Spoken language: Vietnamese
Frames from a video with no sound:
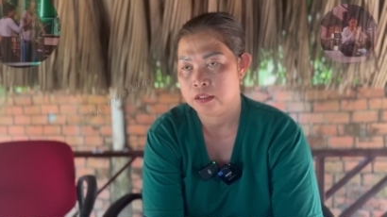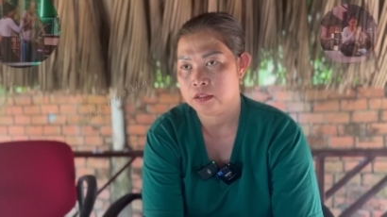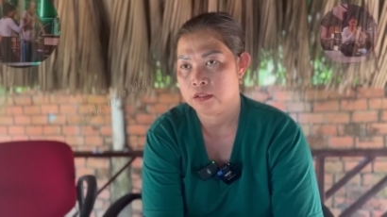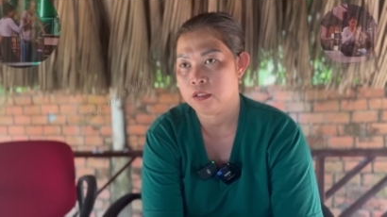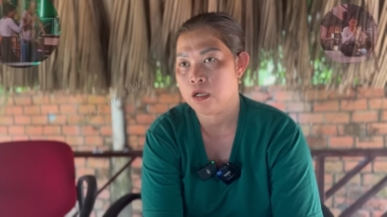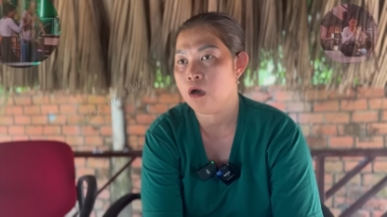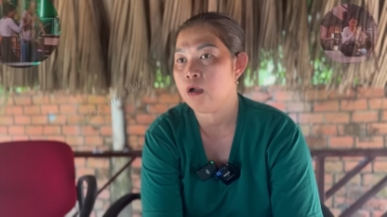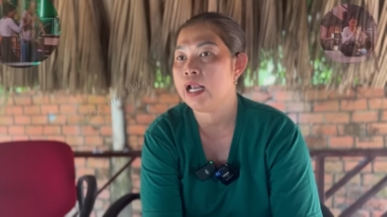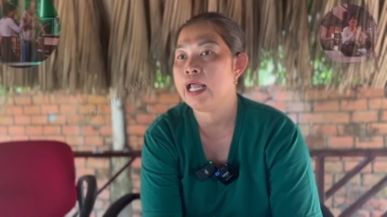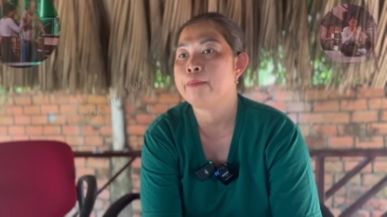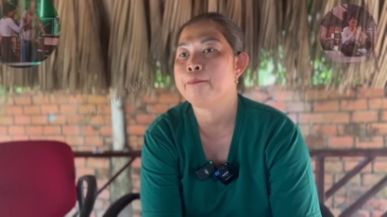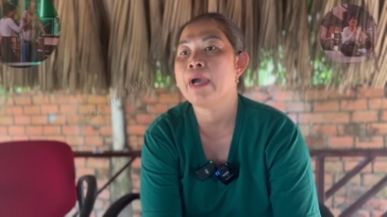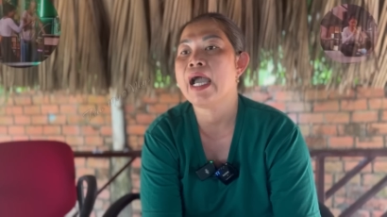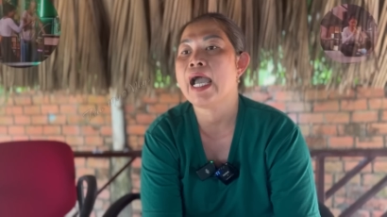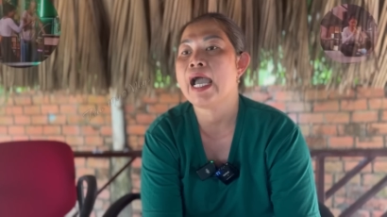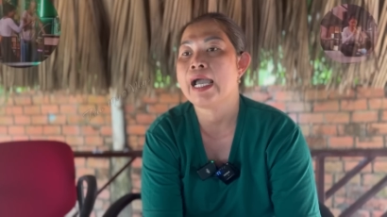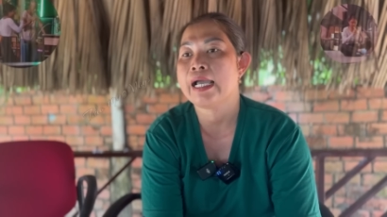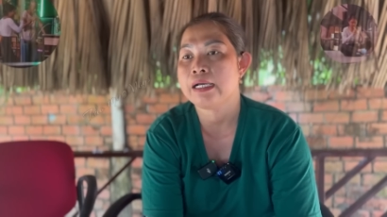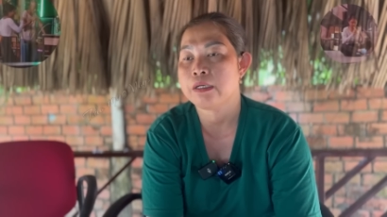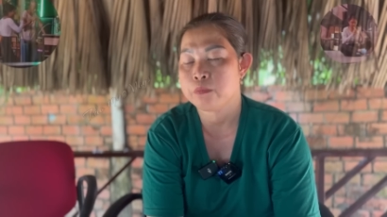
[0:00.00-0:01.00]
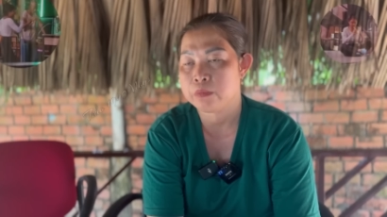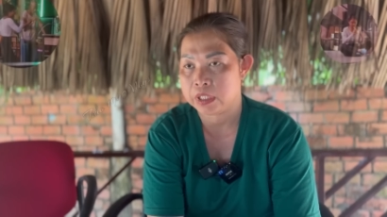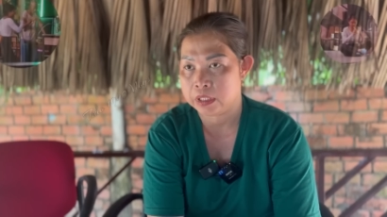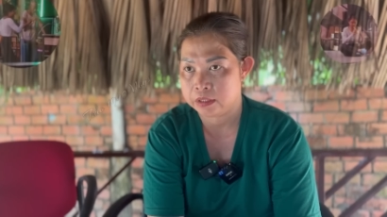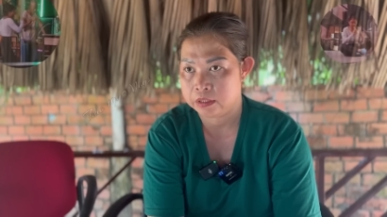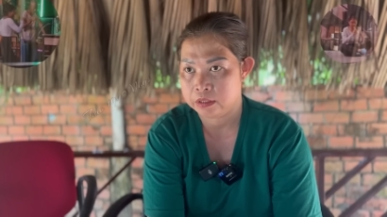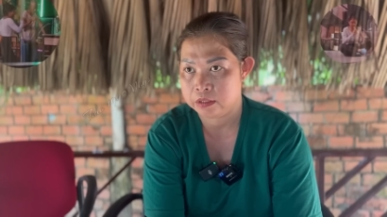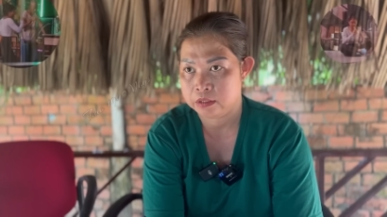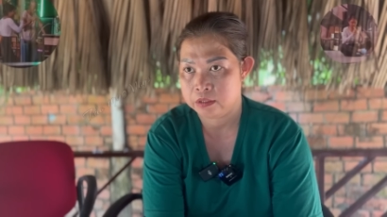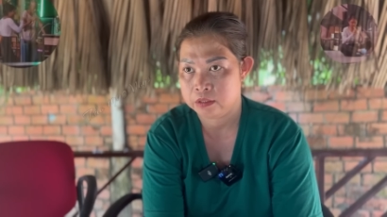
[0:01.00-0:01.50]
toàn là ma không à
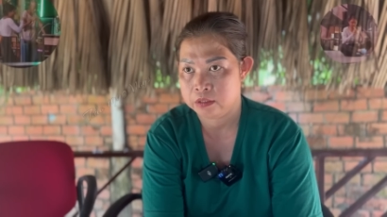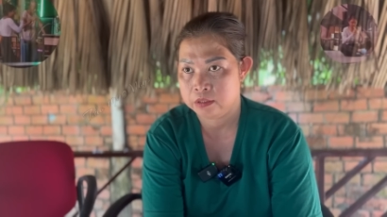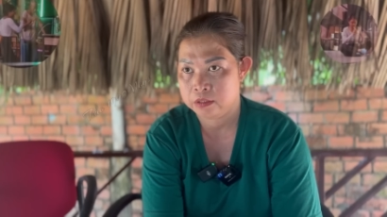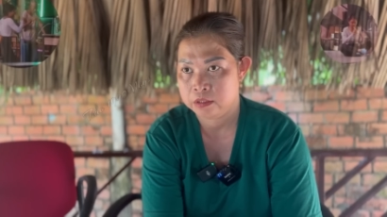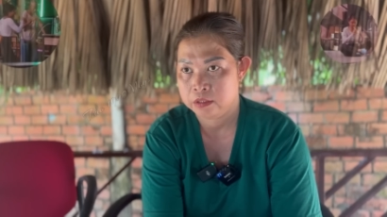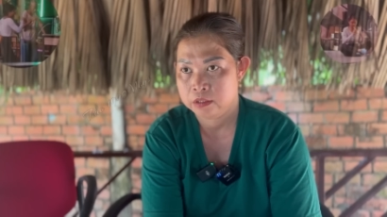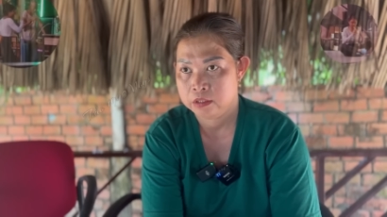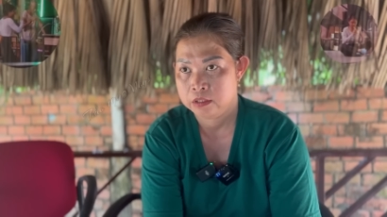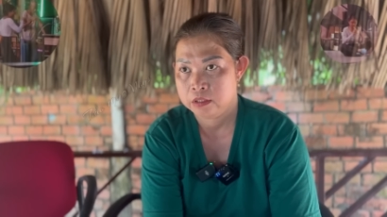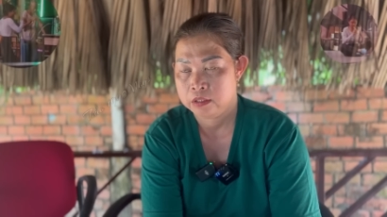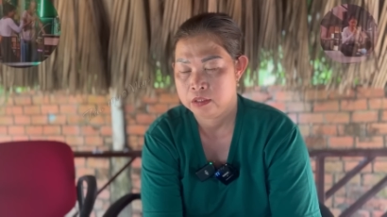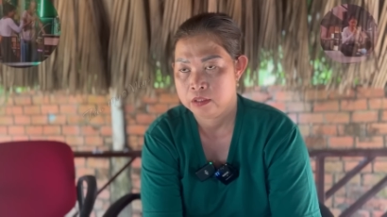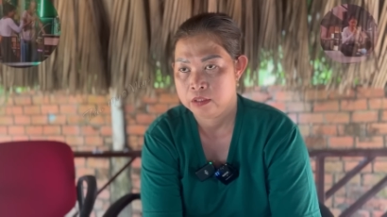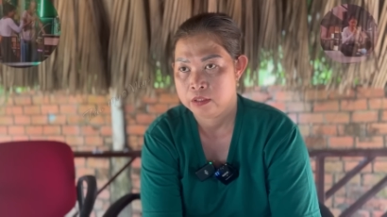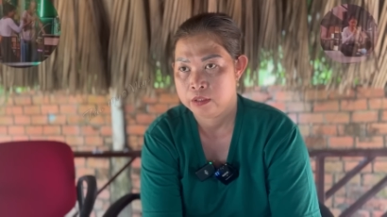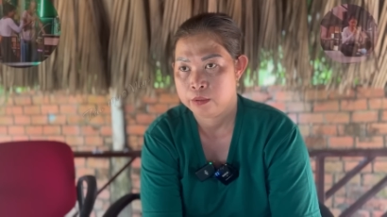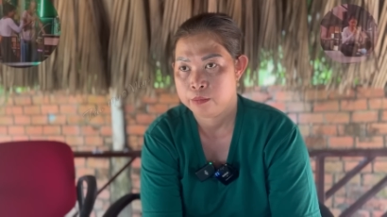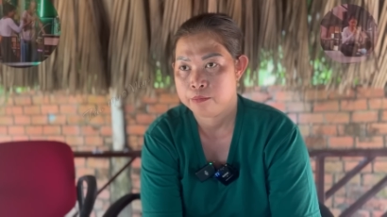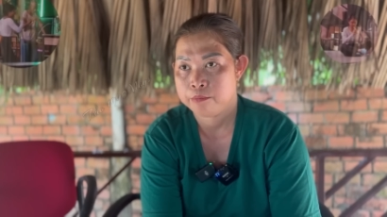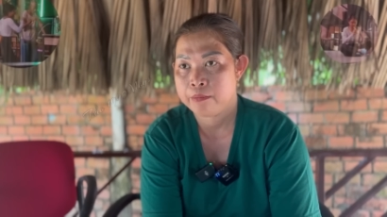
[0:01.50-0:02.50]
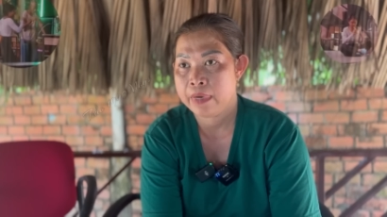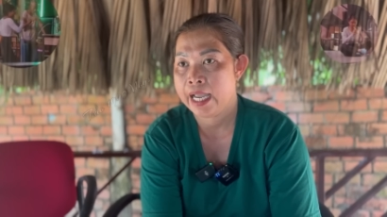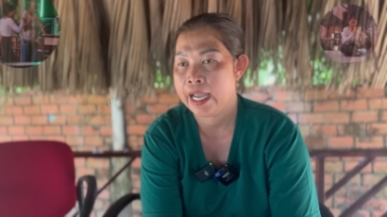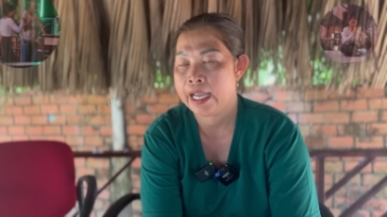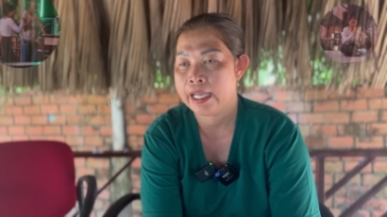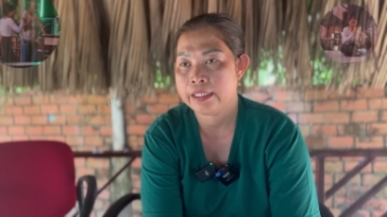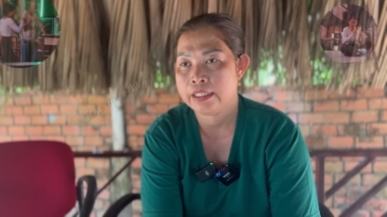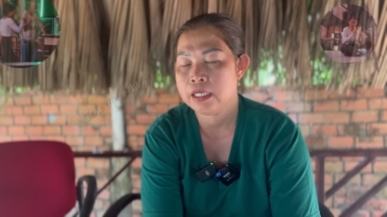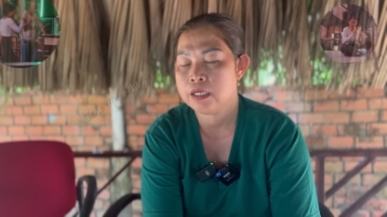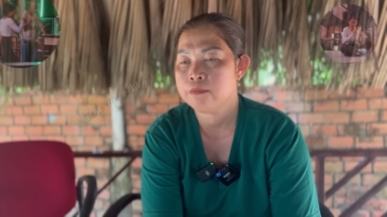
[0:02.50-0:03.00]

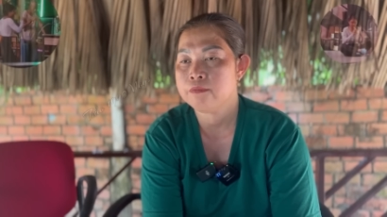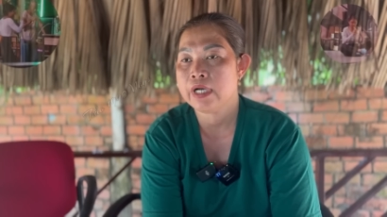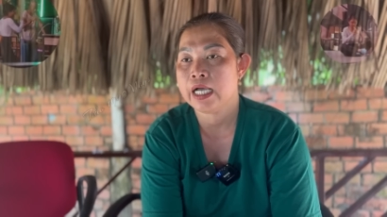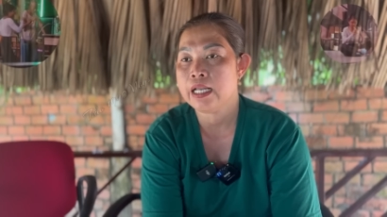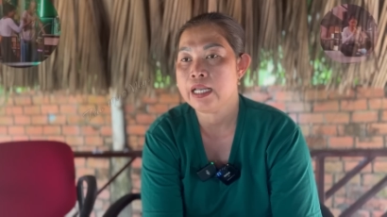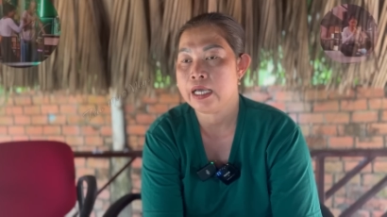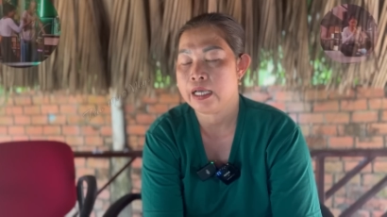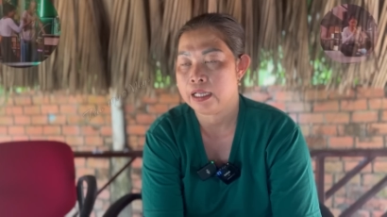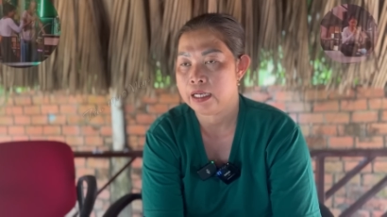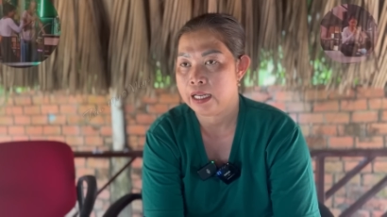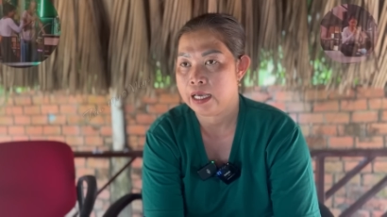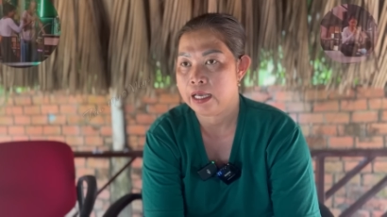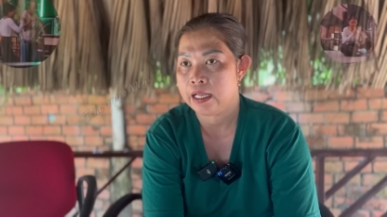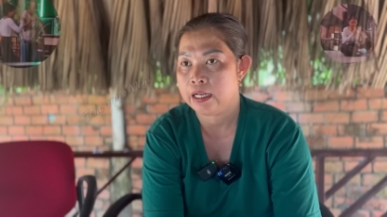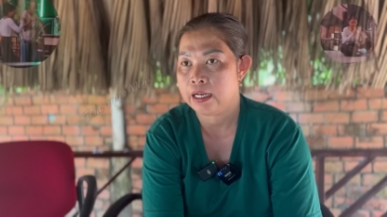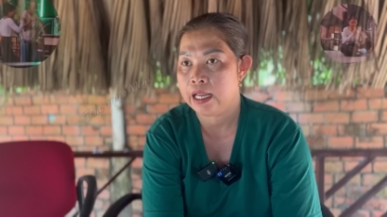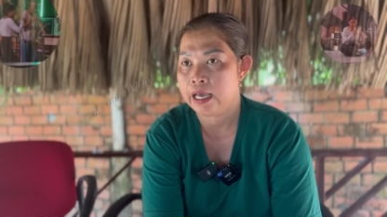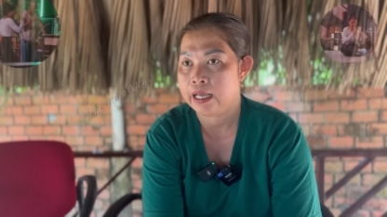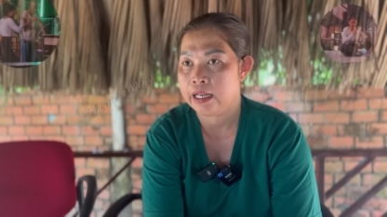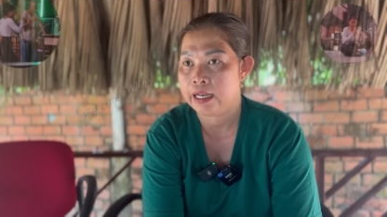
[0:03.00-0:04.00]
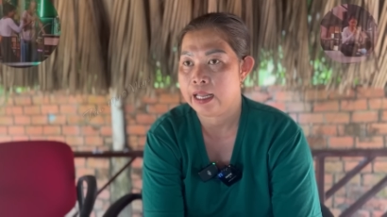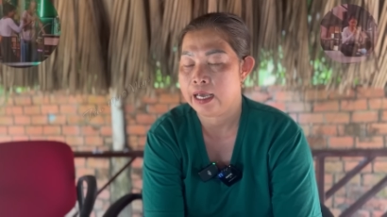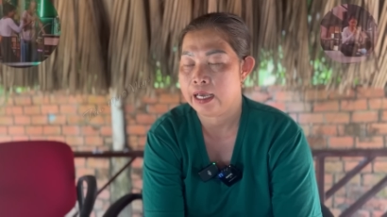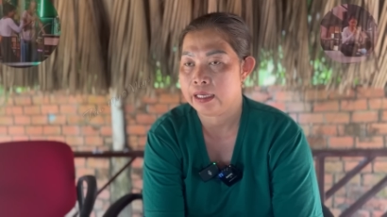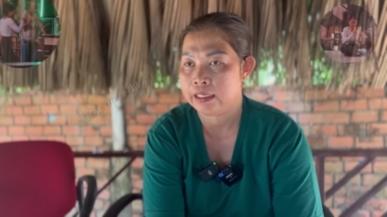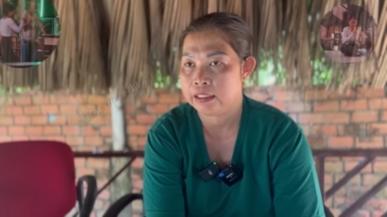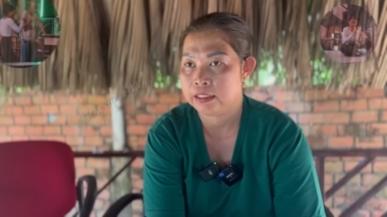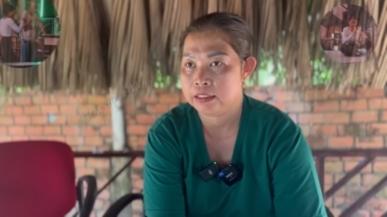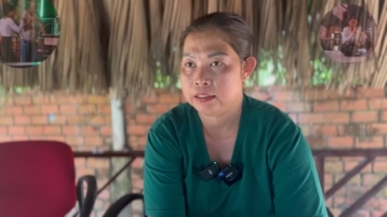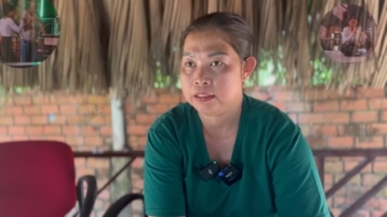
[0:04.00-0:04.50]
ma chứ không phải là là là
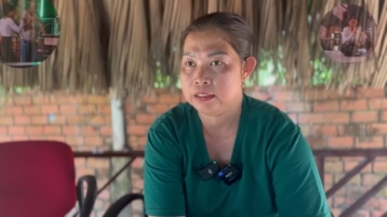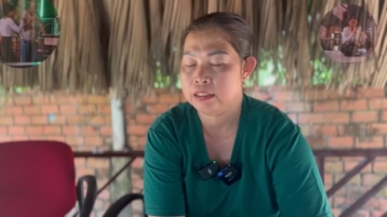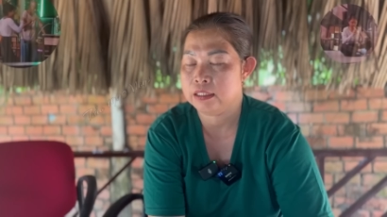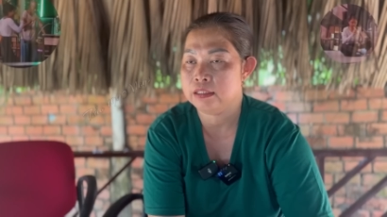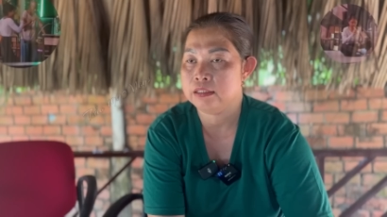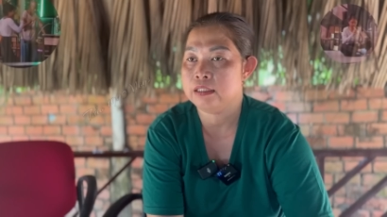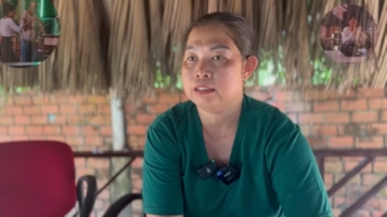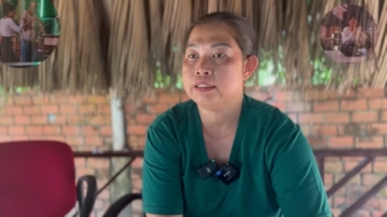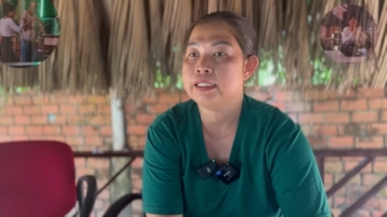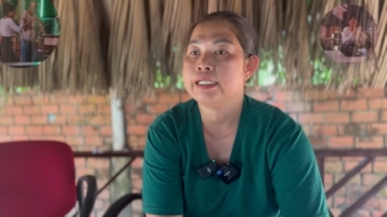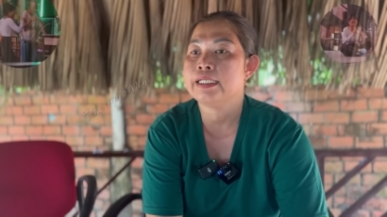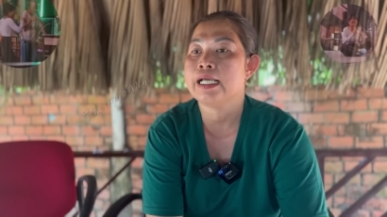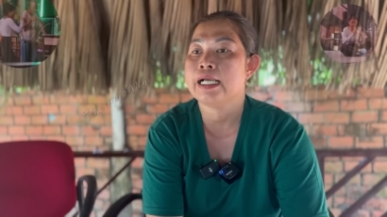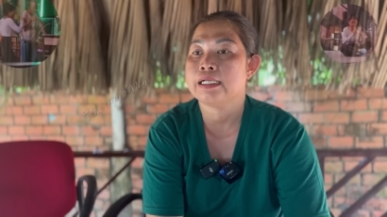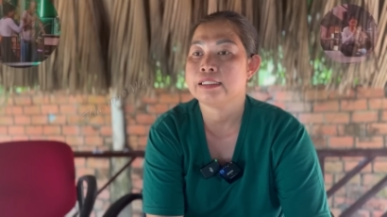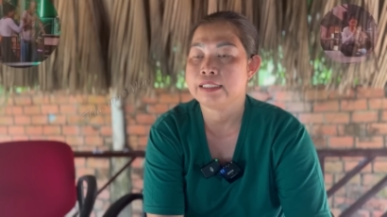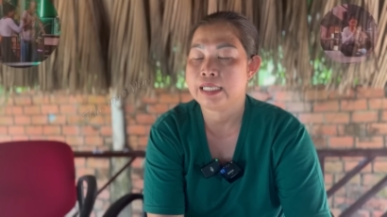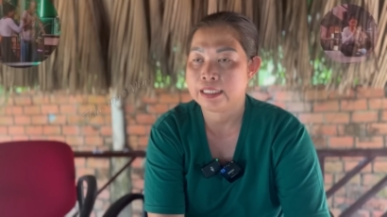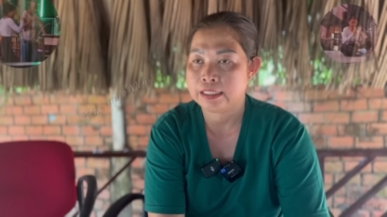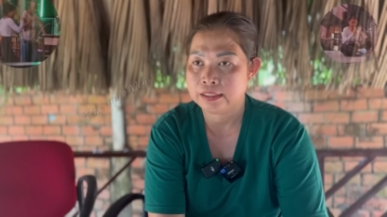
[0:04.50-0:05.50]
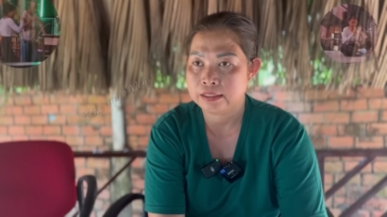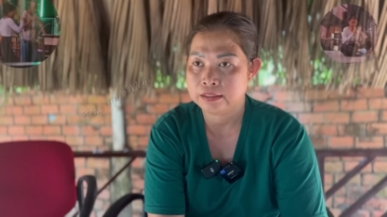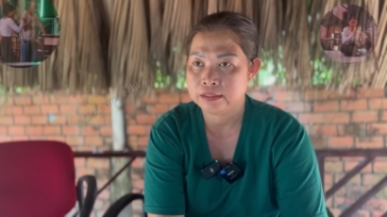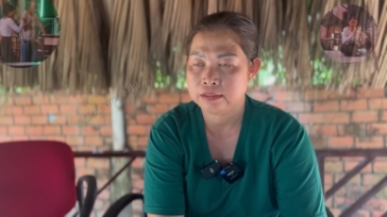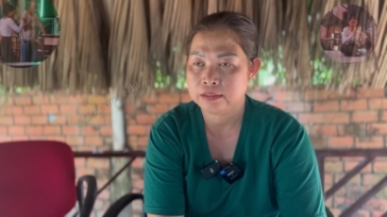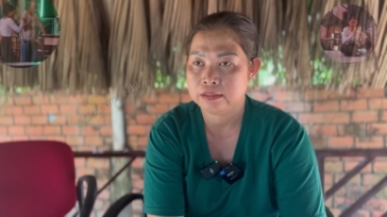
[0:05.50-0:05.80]
là nhờ những cái căn chánh